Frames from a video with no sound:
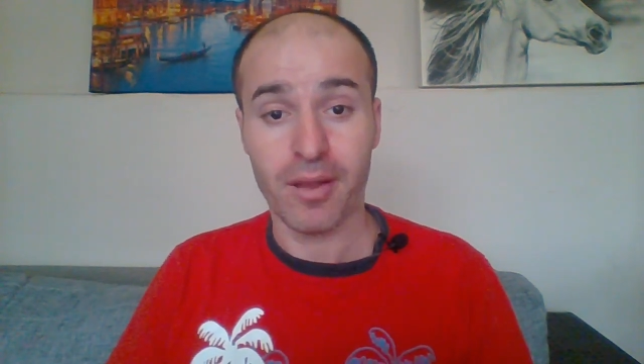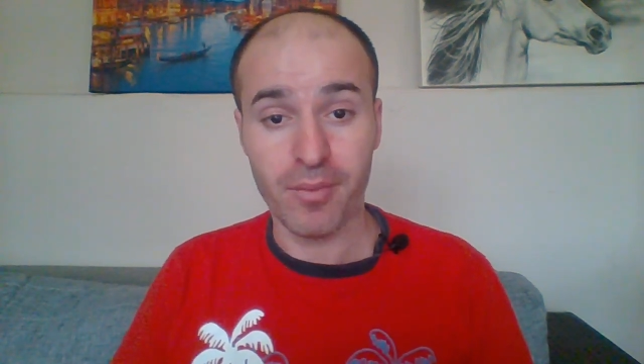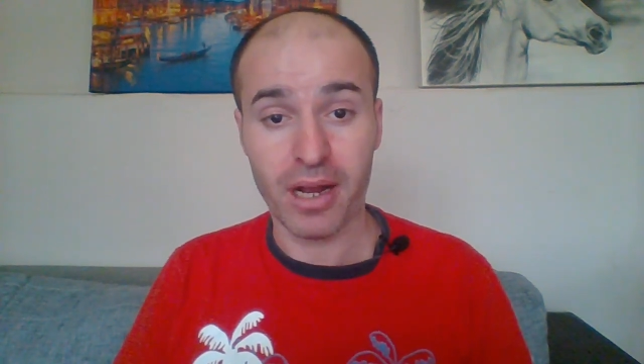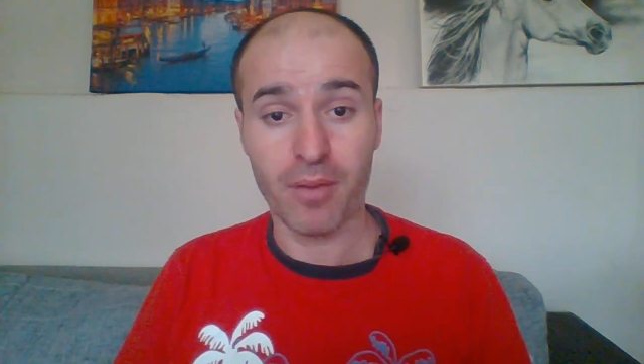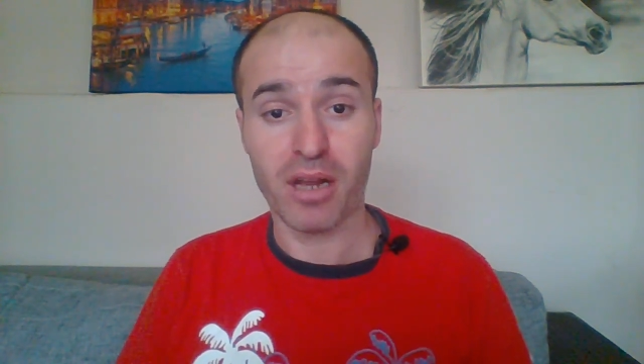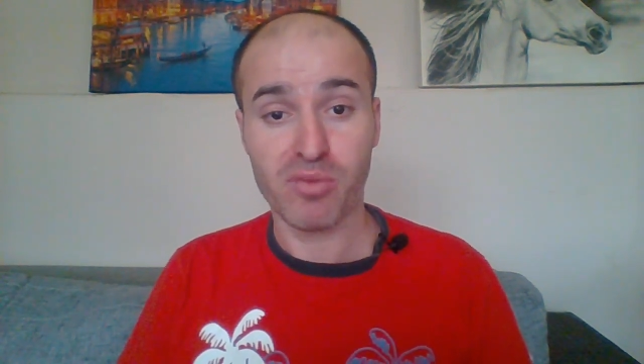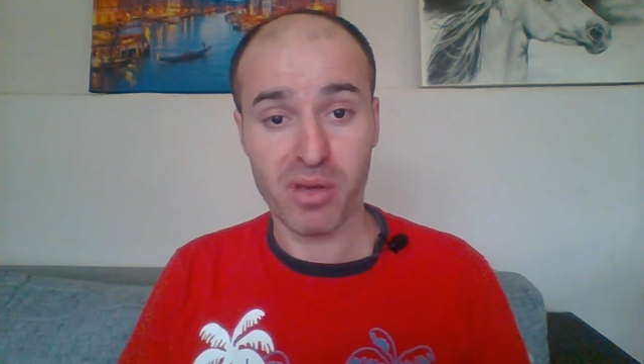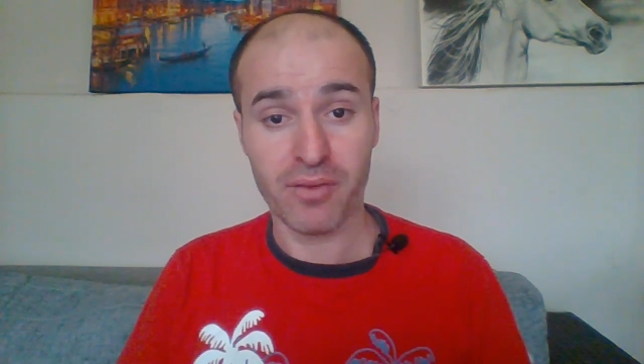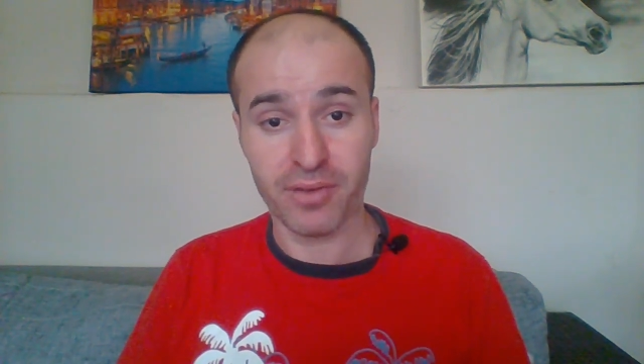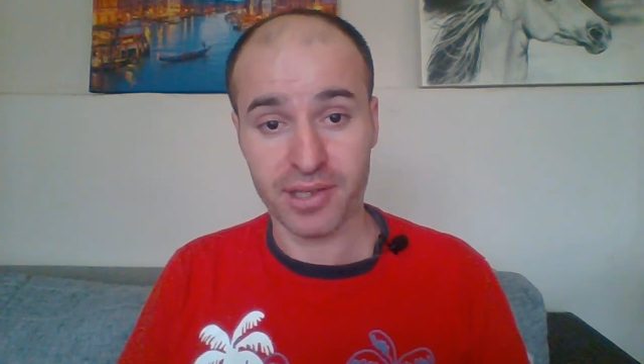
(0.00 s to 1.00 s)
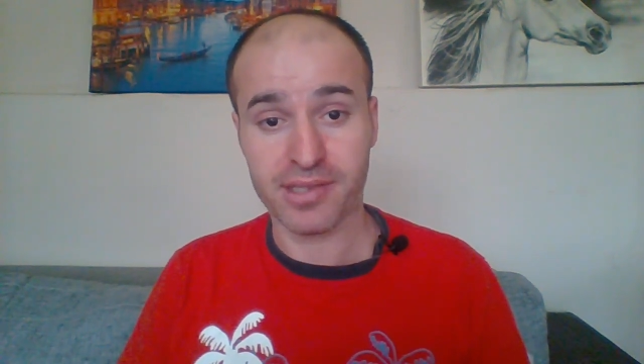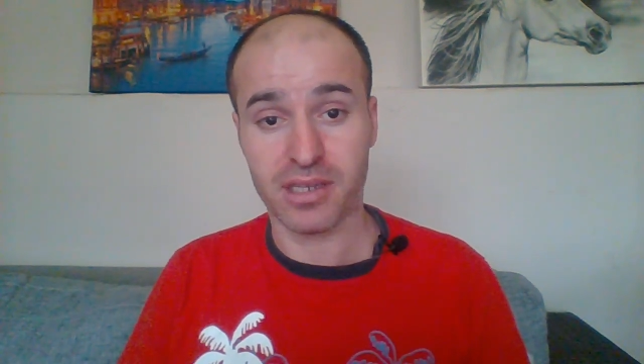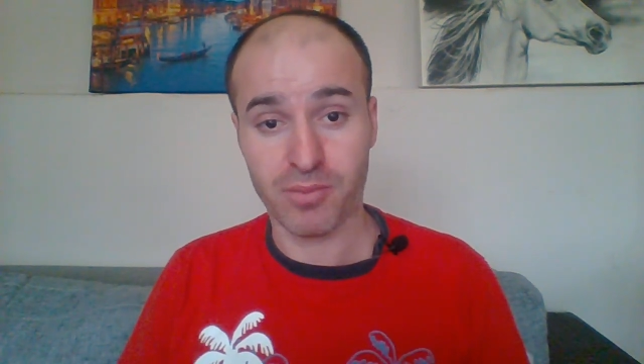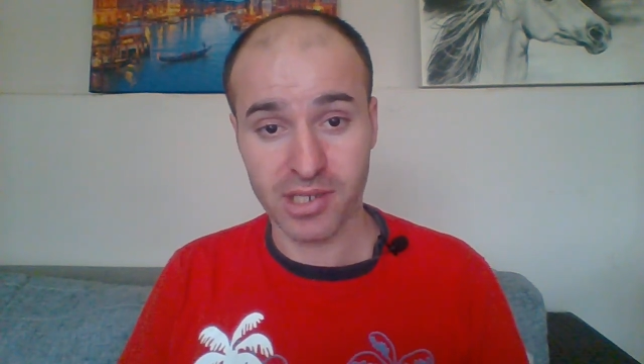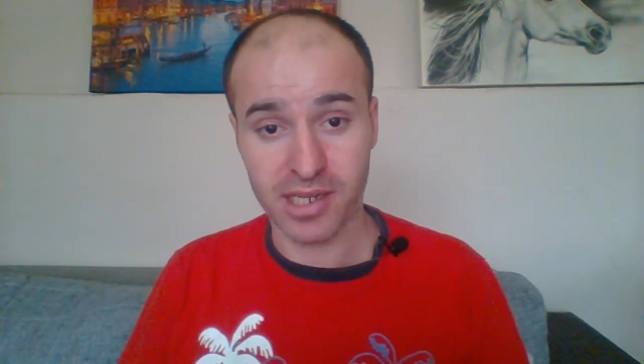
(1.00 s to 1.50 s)
Beraber beyin fırtınası
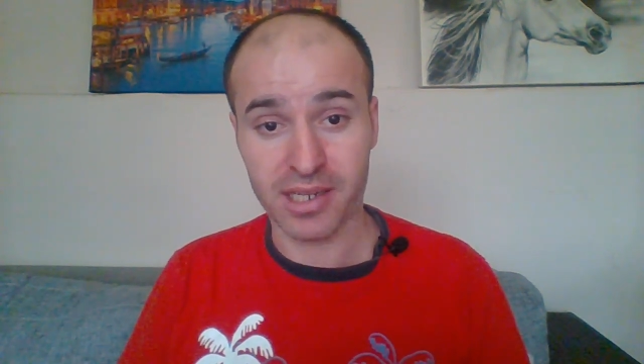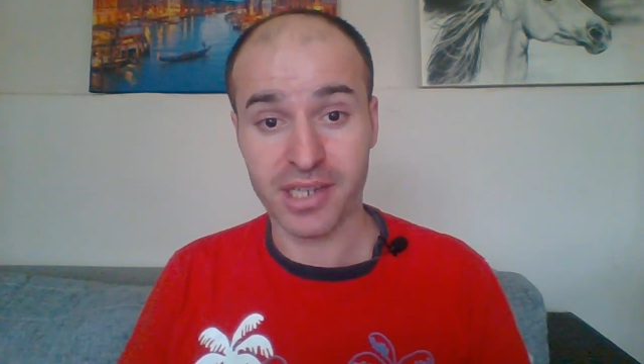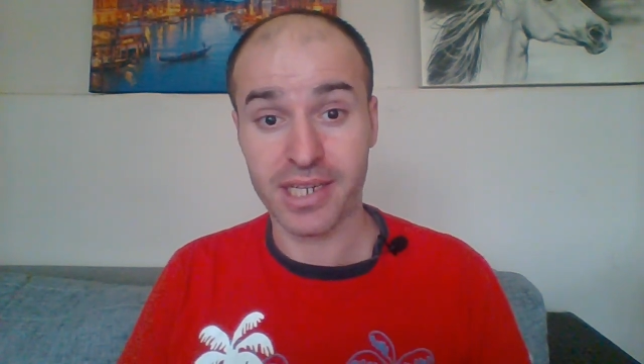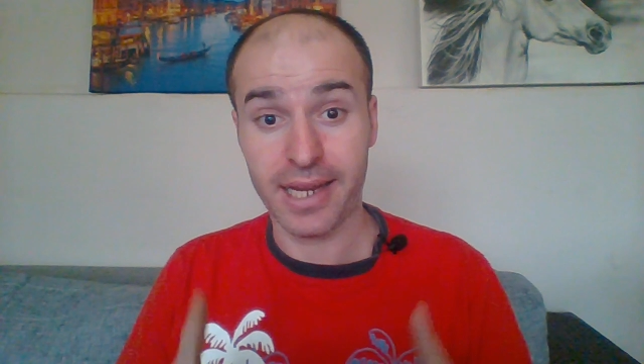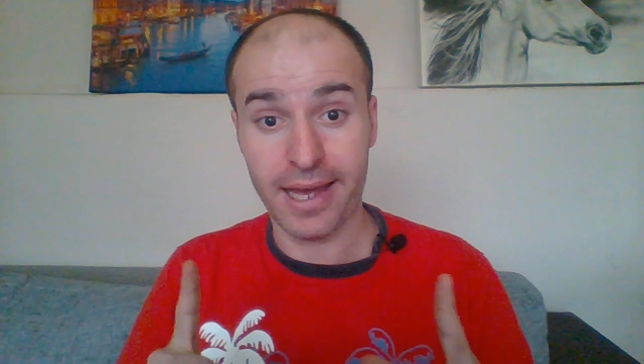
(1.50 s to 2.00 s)
yapacağız arkadaşlar.